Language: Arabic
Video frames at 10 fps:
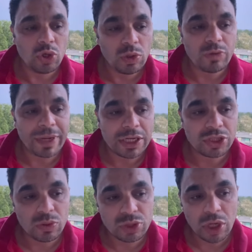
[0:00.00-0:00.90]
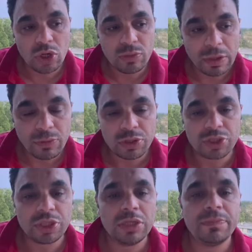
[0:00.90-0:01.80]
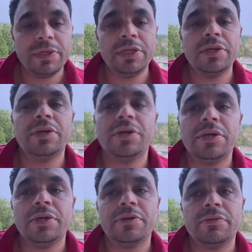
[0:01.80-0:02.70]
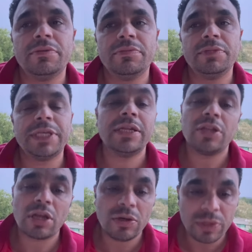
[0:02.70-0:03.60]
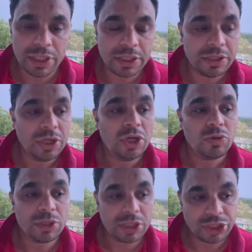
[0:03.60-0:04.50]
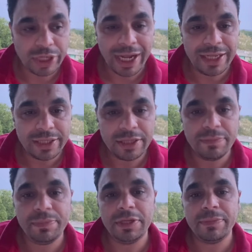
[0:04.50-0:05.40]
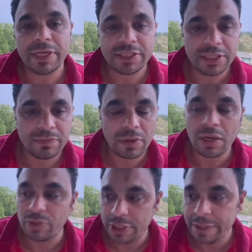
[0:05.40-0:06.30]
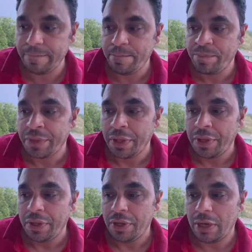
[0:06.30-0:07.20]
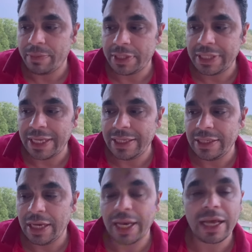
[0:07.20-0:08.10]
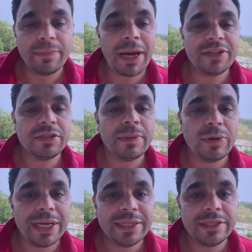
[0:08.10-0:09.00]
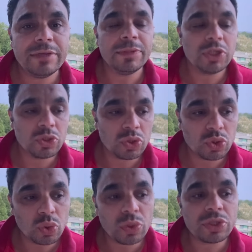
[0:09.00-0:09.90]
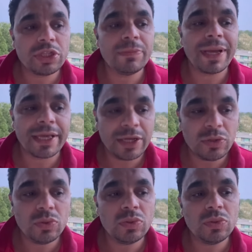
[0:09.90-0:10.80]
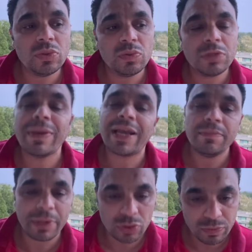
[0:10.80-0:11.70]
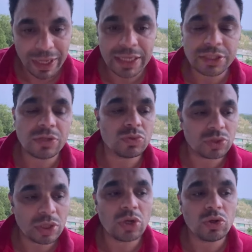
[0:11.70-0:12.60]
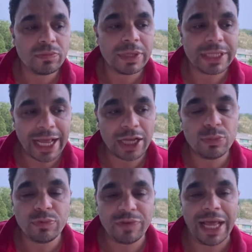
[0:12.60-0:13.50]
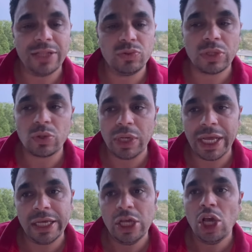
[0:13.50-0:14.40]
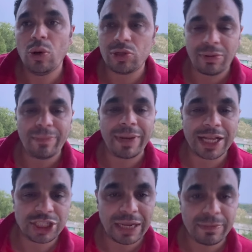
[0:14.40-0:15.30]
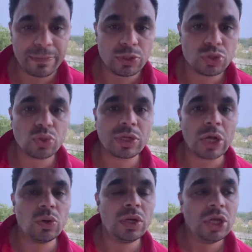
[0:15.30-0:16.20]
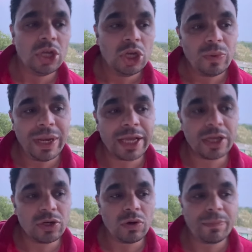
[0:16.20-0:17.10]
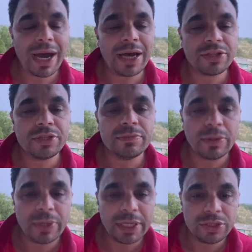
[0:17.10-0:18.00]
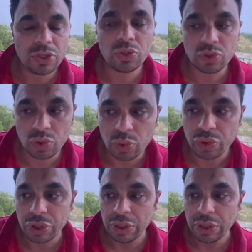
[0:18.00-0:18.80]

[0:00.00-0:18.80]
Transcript: هو ومجلس الوزراء ان هم المختصين بسن القوانين والتشريعات بمراسيم قوانين الامر الثاني الغى بعض مواد من الدستور تمكنه وتمكن برضه مجلس الوزاره ان هم يتحكموا في الحدوته كلها هو طبعا ما لغاش العمل بالدستور ككل ولكن هو بعض مواد الدستور